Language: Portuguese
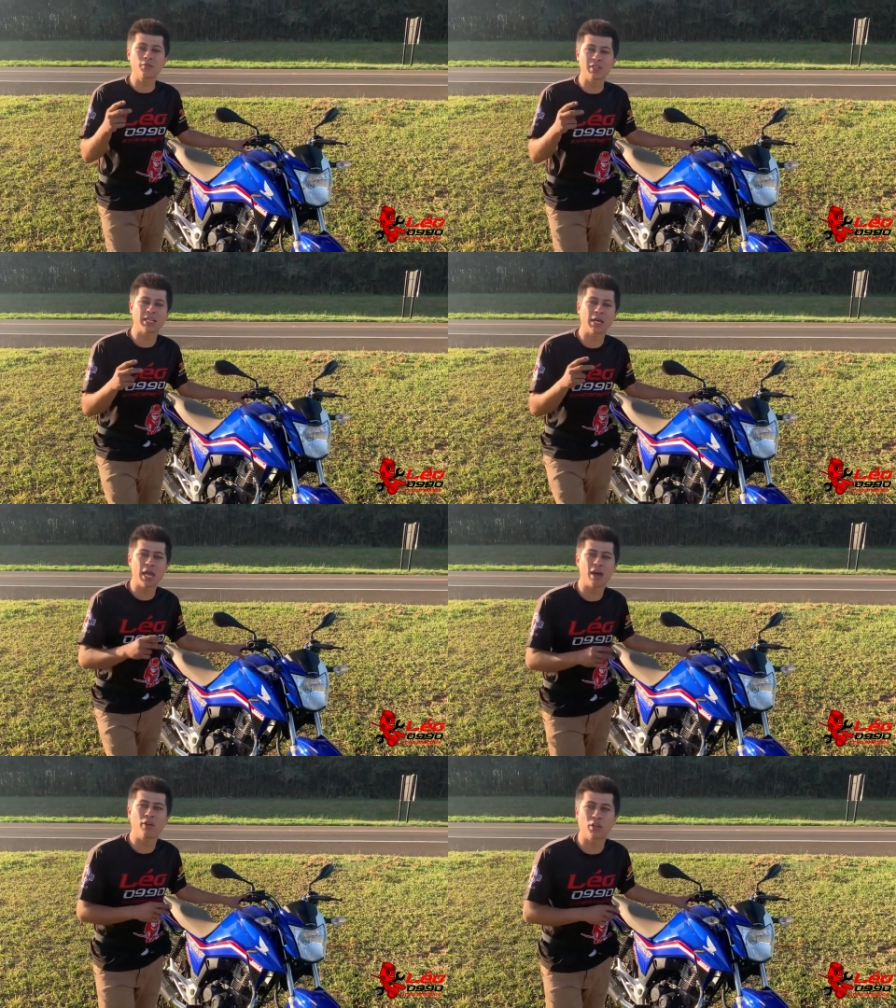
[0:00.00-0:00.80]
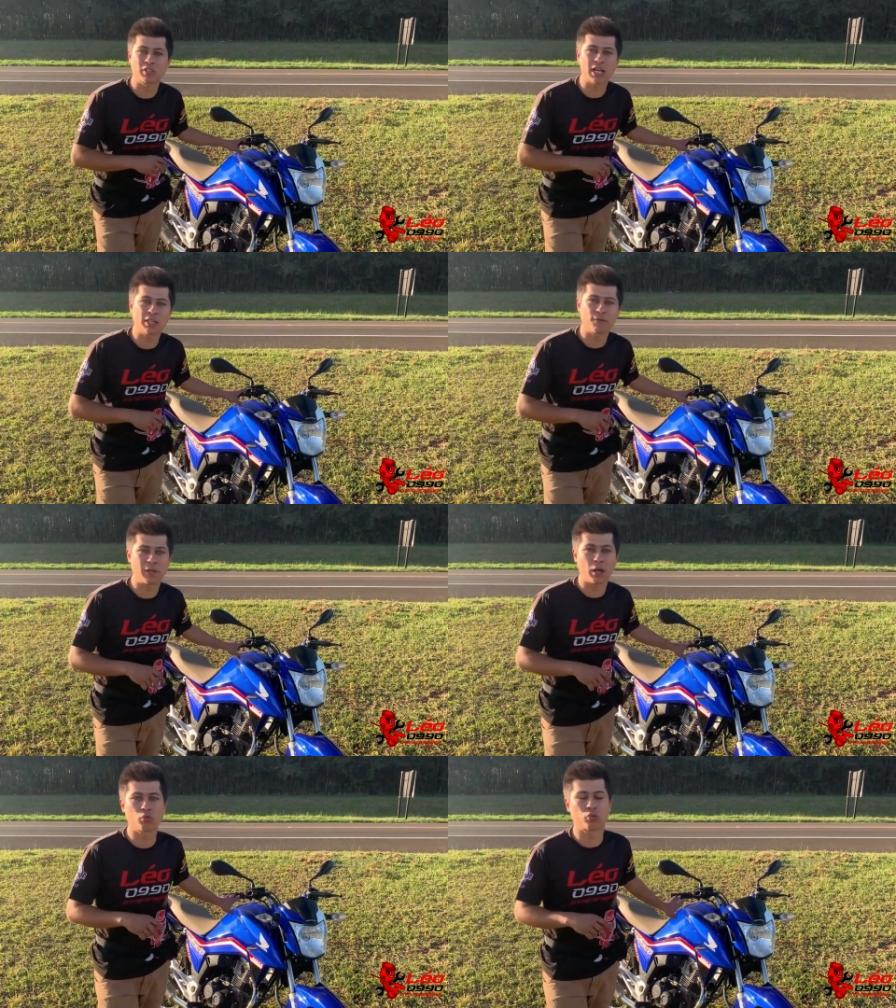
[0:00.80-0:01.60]
de você ganhar velocidade
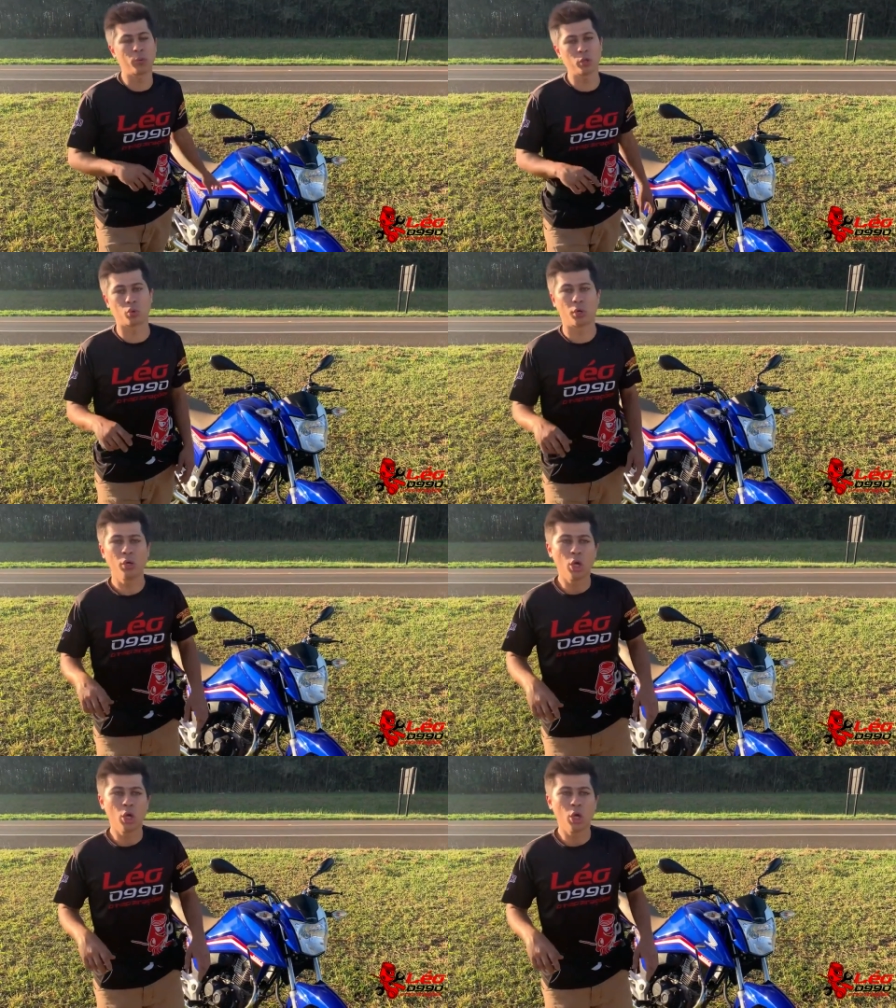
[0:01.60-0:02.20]
final no seu motor.